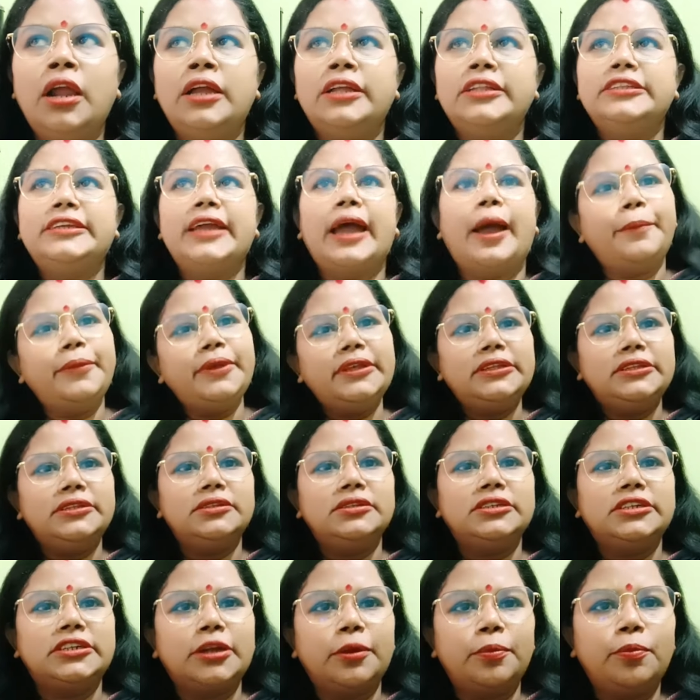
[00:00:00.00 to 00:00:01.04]
যে আমি
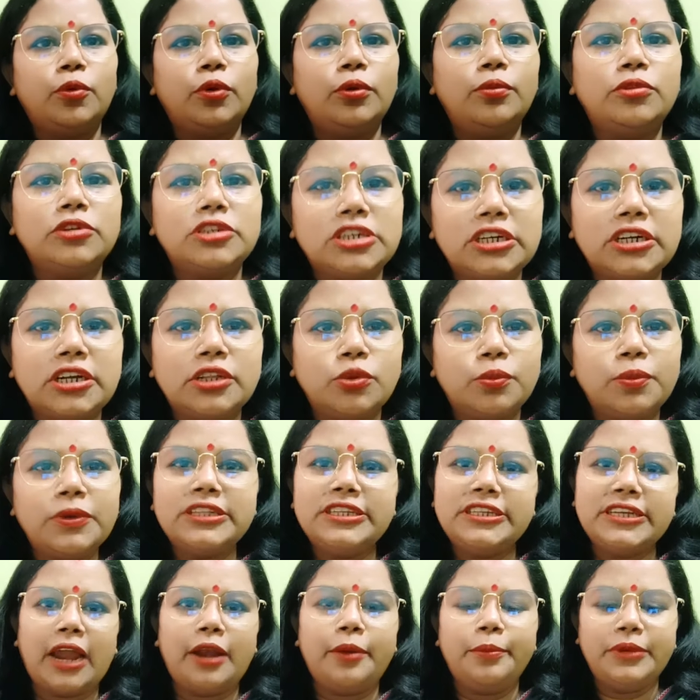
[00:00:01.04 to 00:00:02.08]
যেটা বলবো সেটা তোমরা
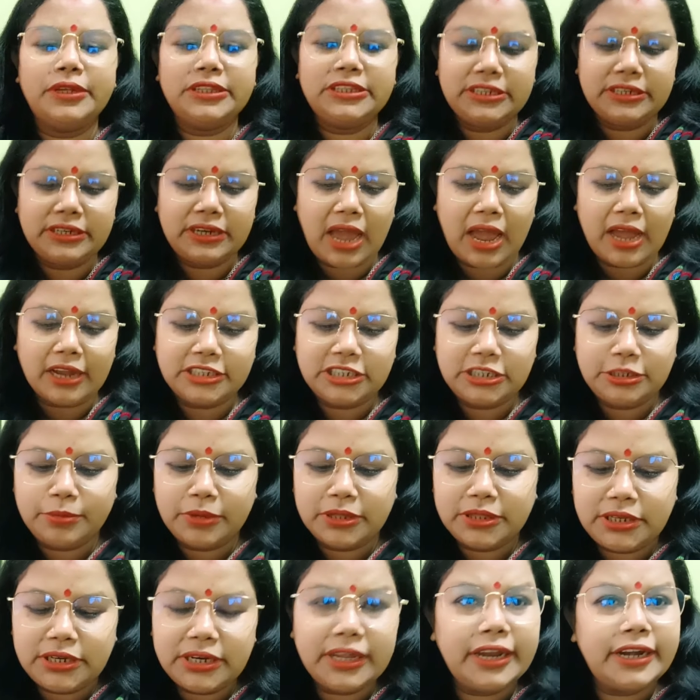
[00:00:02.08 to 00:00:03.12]
জানবে যে না
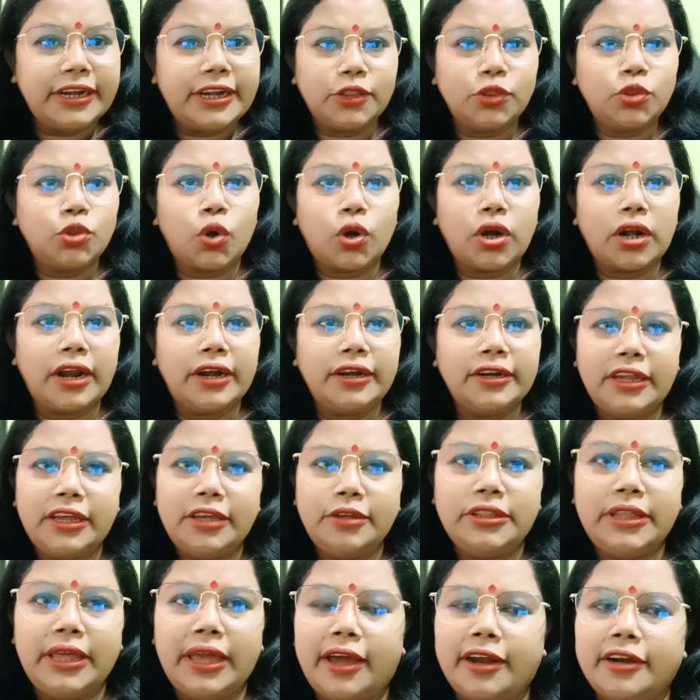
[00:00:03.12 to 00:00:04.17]
সীমাদির এটার দরকার নেই
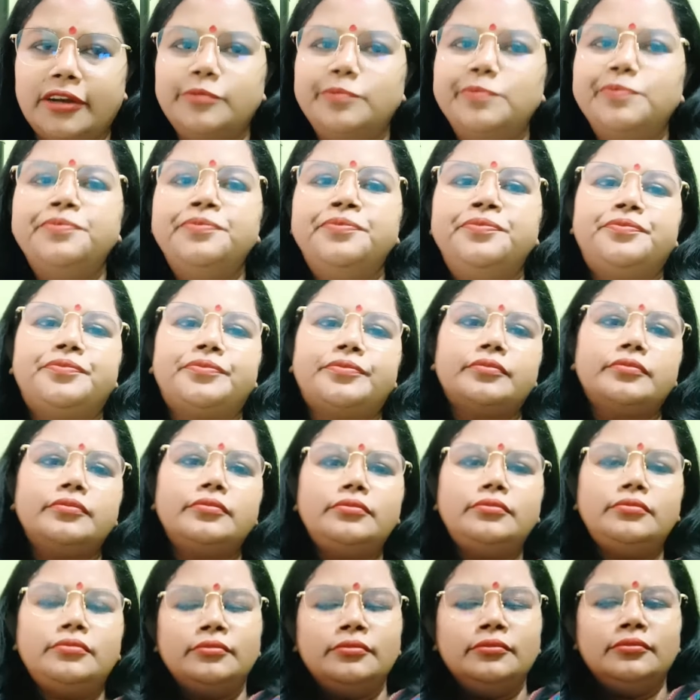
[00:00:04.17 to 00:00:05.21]
দেয়া
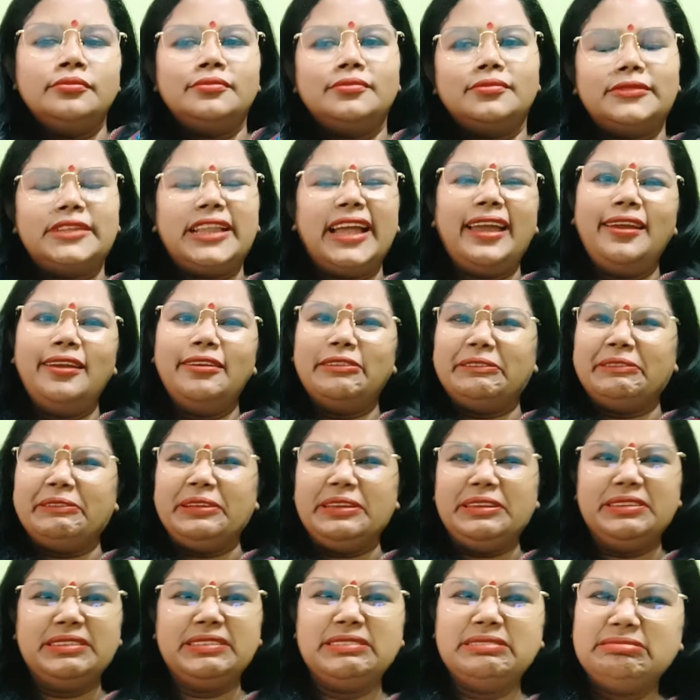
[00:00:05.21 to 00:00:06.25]
তাই ওই
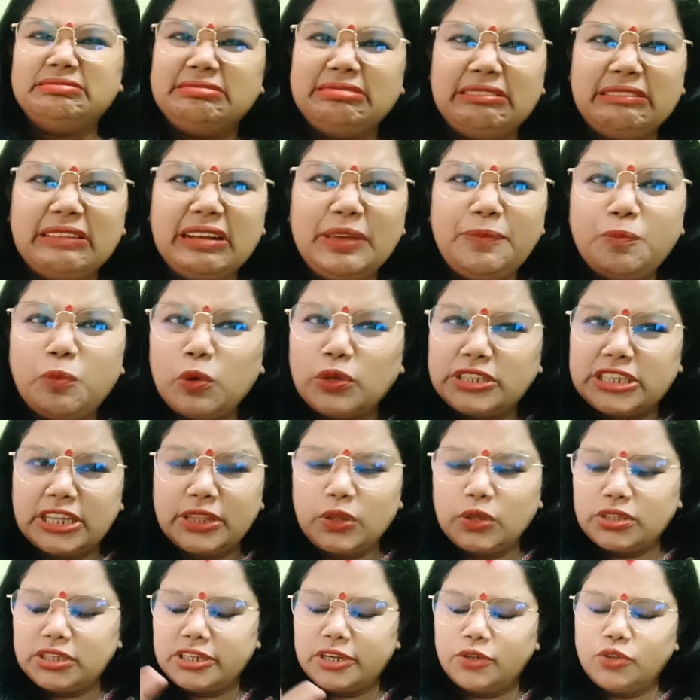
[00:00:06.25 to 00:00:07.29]
ওর এই পশা
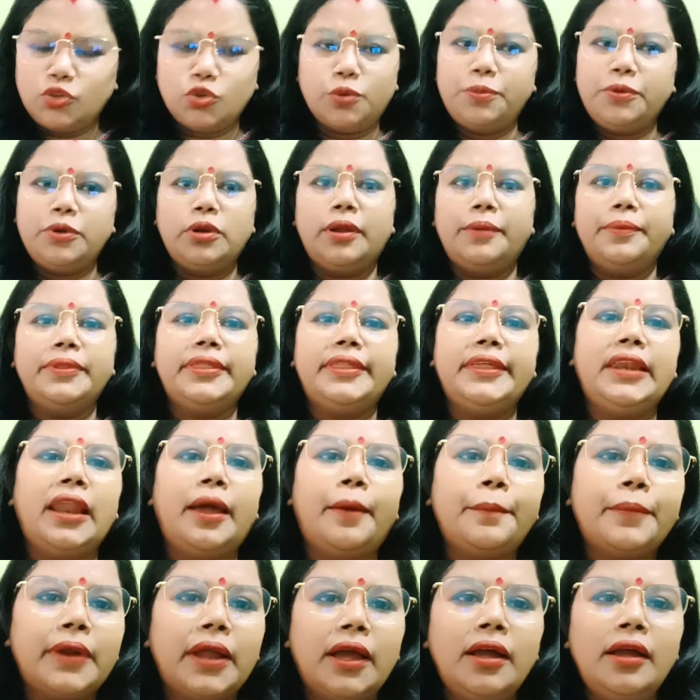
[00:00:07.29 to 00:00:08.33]
ধচ্ছায় ছবিগুলো আমি দিলাম
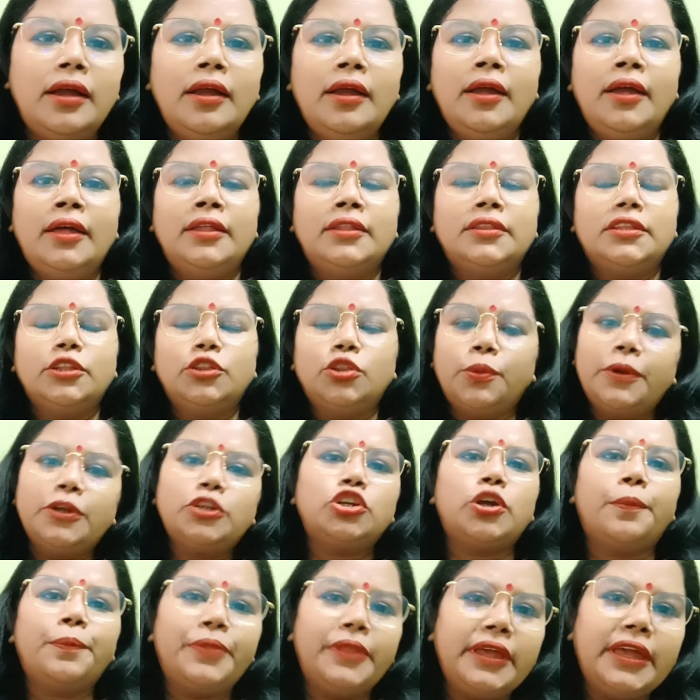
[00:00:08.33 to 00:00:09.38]
না তো তোমরা
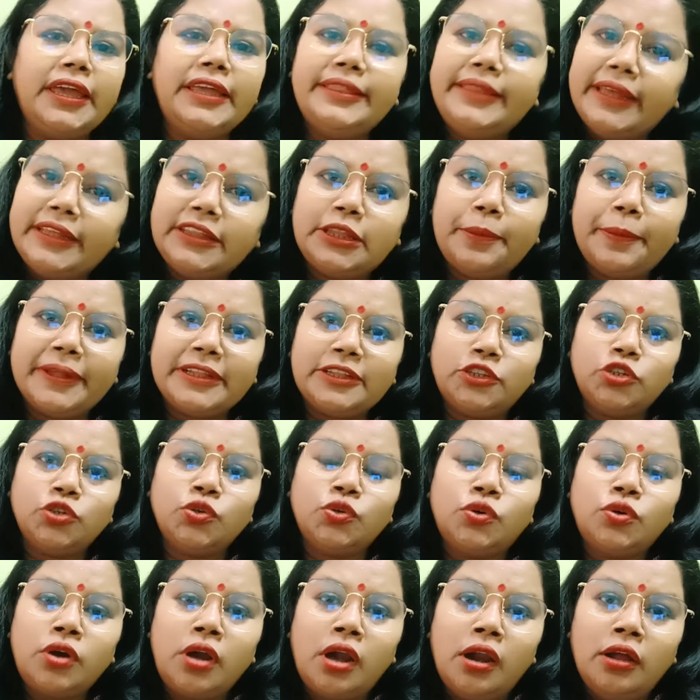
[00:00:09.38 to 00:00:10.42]
সব দিকেই দেখতে পাচ্ছ
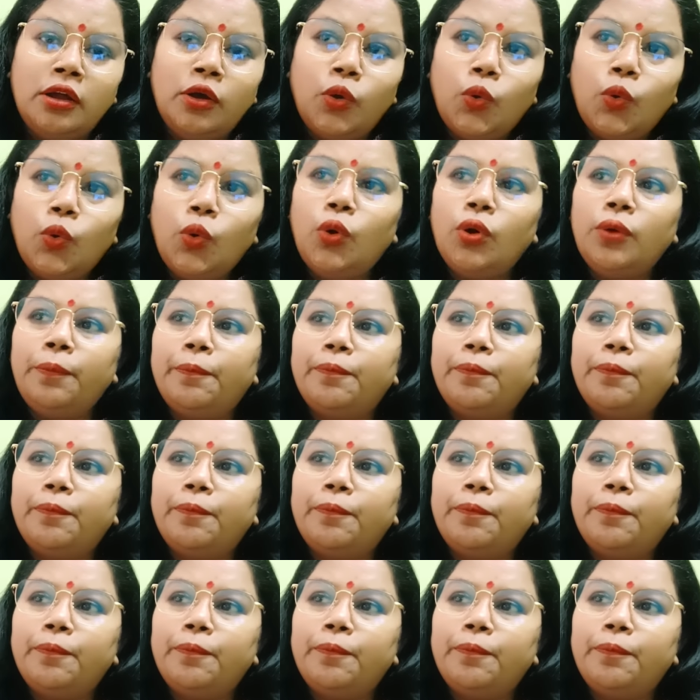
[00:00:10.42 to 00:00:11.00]
ওর